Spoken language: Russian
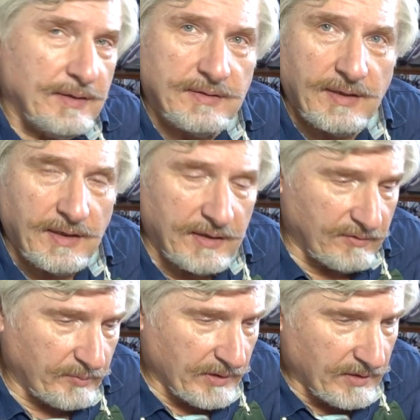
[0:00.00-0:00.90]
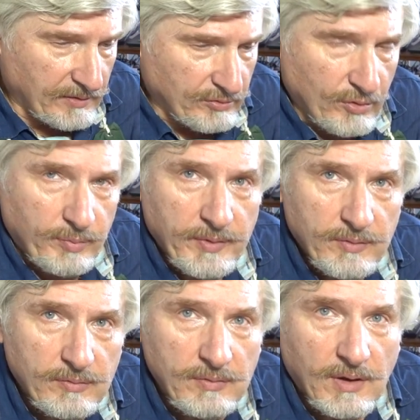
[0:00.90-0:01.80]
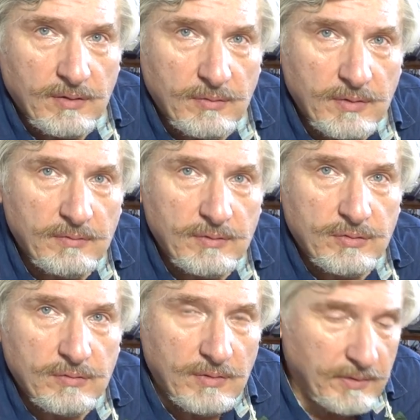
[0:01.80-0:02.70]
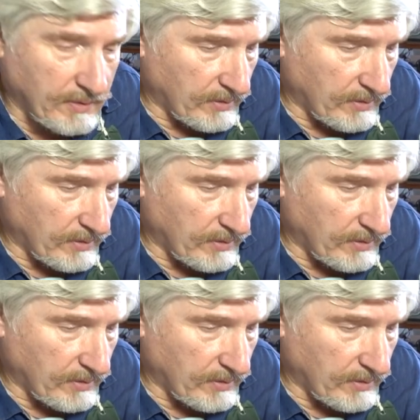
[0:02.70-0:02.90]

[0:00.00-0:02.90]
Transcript: старинного микроскопа, ну и наклонного столика,